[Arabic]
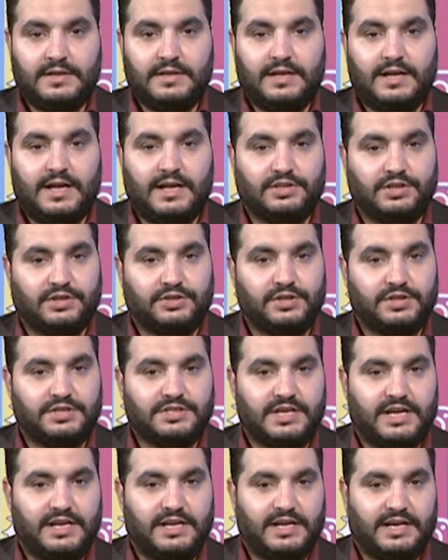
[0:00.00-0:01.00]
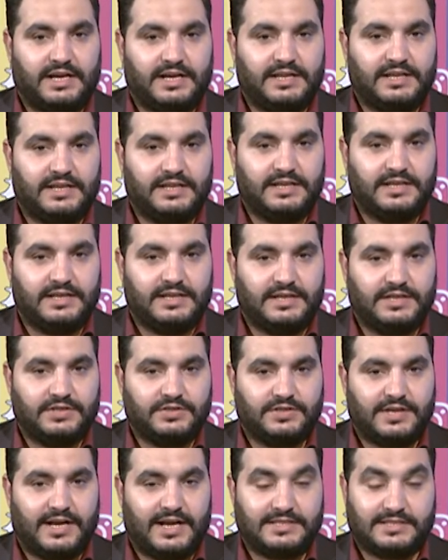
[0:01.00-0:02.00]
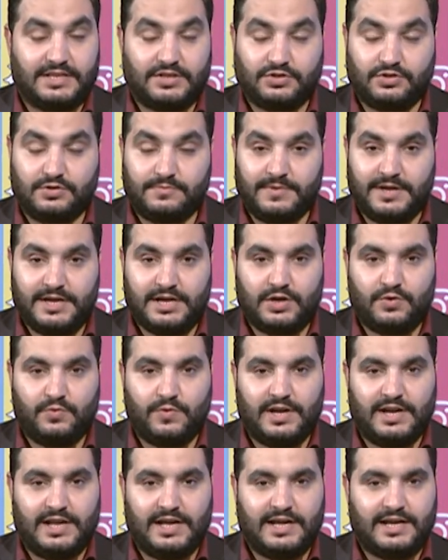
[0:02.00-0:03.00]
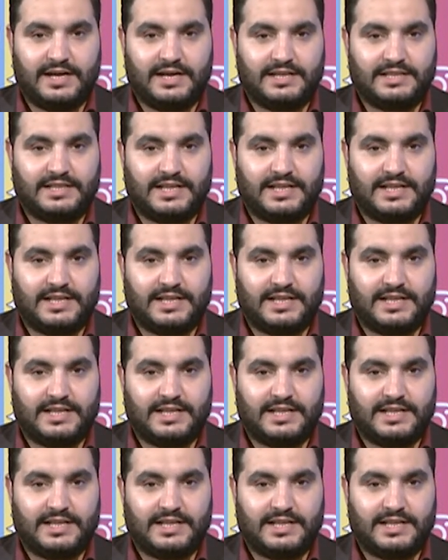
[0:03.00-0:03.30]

الدكتور صالح آه، حسن سميح والآخر